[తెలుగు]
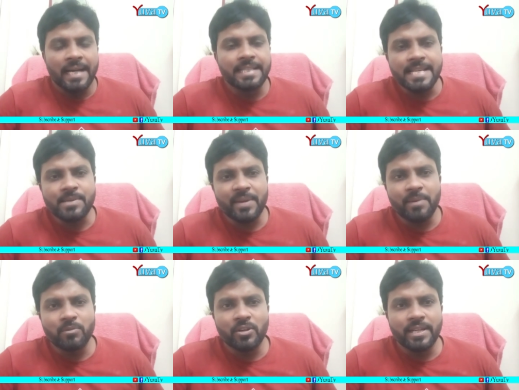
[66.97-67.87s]
అదే
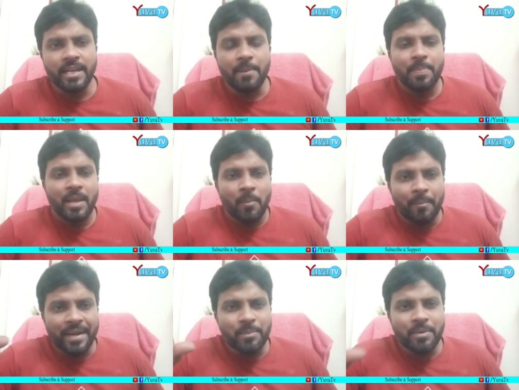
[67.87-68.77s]
సమయంలోనే
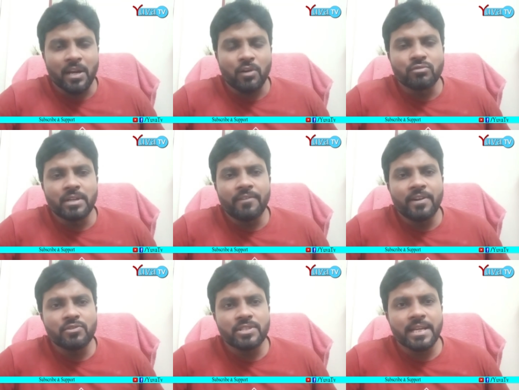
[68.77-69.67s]
మన గ్రౌండ్
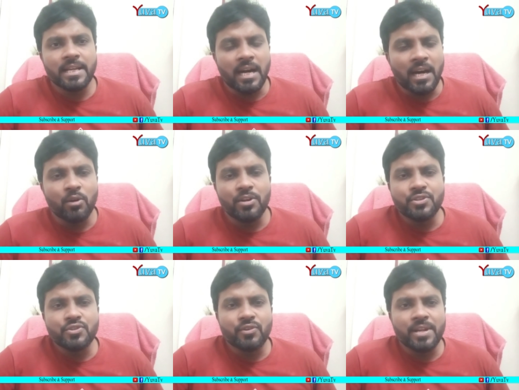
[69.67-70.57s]
లెవెల్ నుంచి కనుక
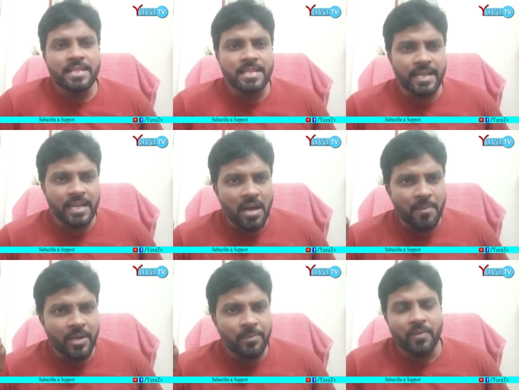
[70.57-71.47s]
ఆలోచించుకొని దీన్ని కనుక
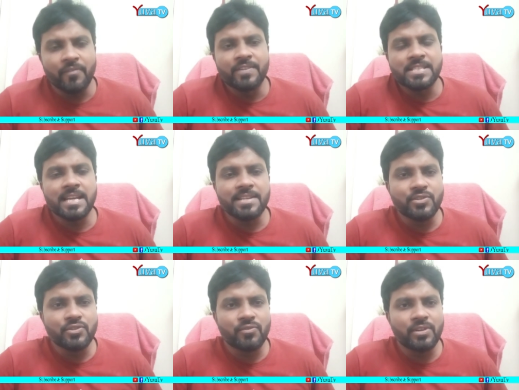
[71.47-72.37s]
మనం
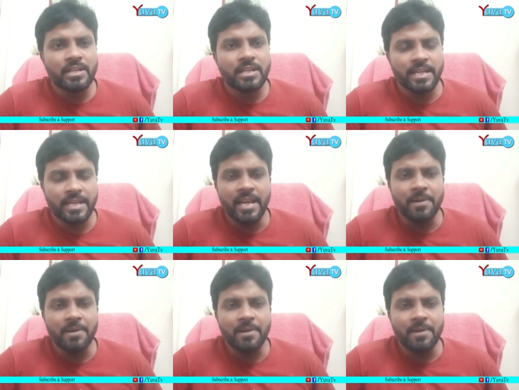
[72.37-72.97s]
విశ్లేషించుకుంటే